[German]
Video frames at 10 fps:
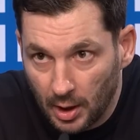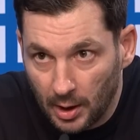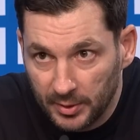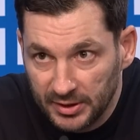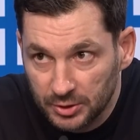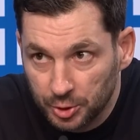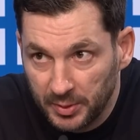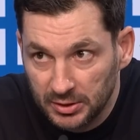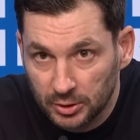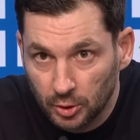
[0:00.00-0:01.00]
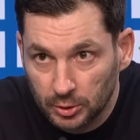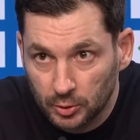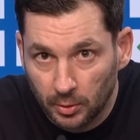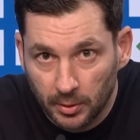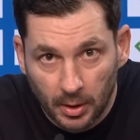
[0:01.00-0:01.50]
Aber diese
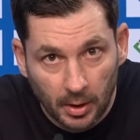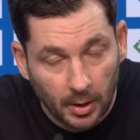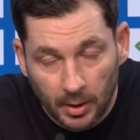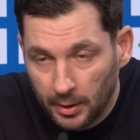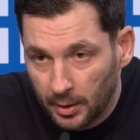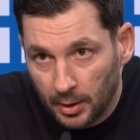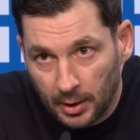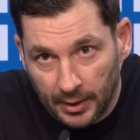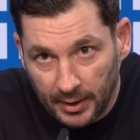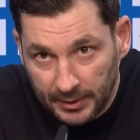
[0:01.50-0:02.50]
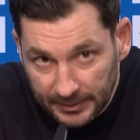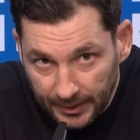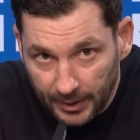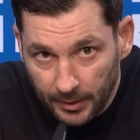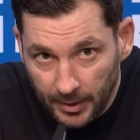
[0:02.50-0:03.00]
Spielsituation kann er
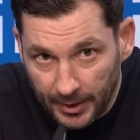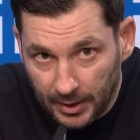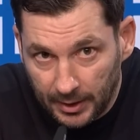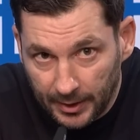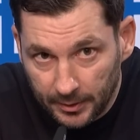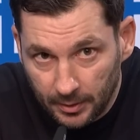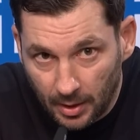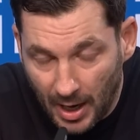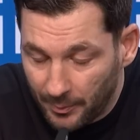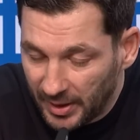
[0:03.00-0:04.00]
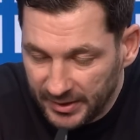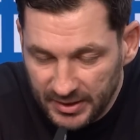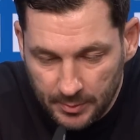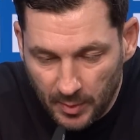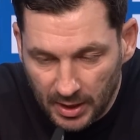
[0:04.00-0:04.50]
hinterher erklären, aber
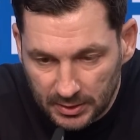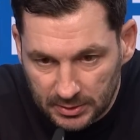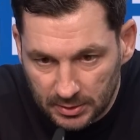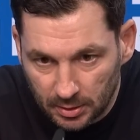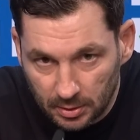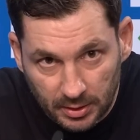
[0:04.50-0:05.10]
niemals,